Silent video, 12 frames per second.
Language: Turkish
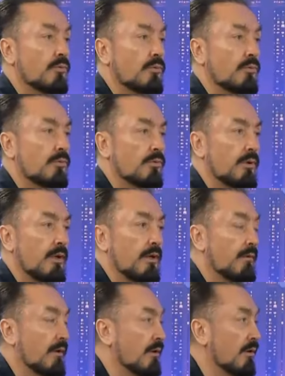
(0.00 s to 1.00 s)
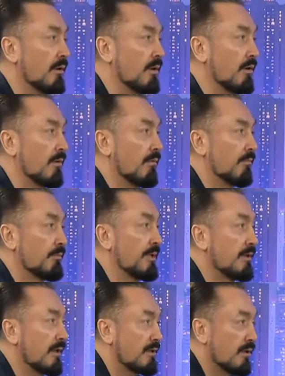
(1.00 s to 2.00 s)
üyeye ve e,
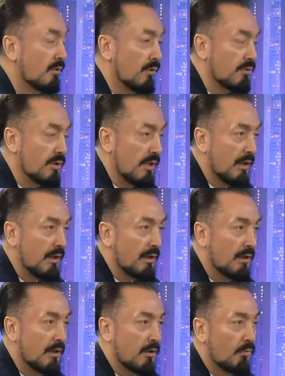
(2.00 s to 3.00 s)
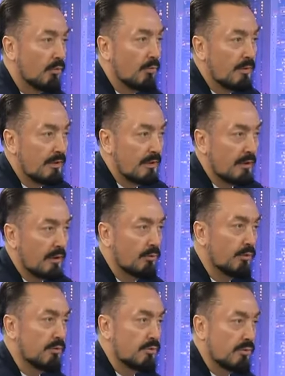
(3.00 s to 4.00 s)
binlerce locaya bu bilgiler akıyor
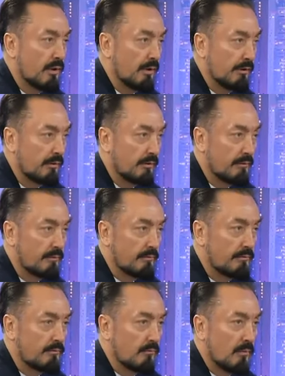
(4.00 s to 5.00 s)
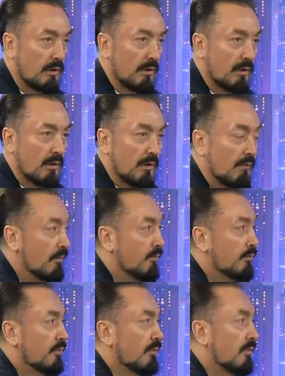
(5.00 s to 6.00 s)
şu an. Ve
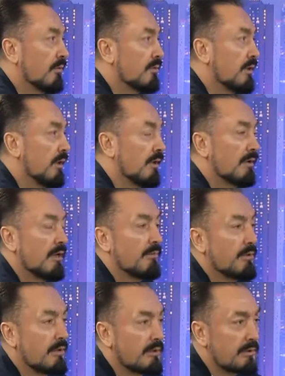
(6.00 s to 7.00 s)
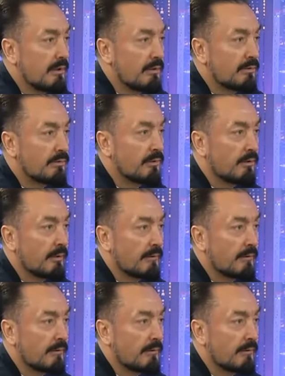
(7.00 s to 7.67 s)
bütün localar da emrinizde izliyorlar.